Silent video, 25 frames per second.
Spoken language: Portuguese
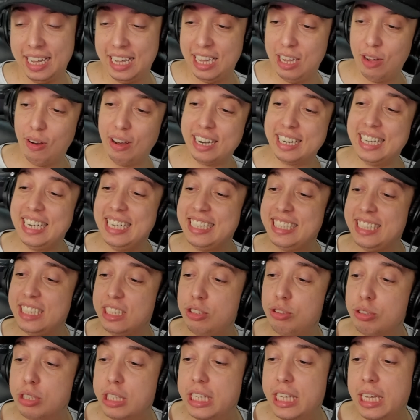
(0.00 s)
eu
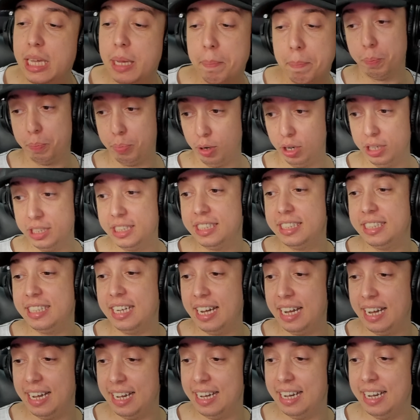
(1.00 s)
acredito que pode
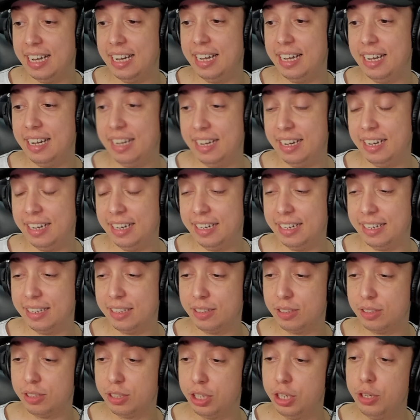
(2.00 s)
estar
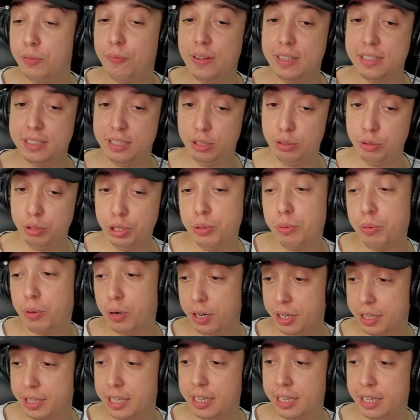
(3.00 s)
tá fazendo um
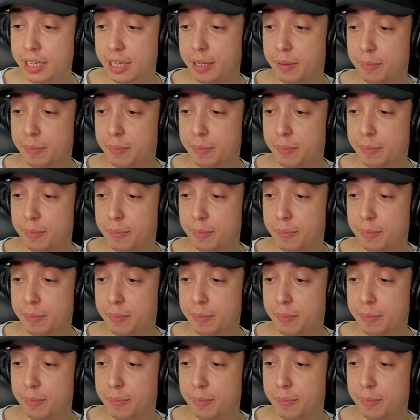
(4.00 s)
rework aqui.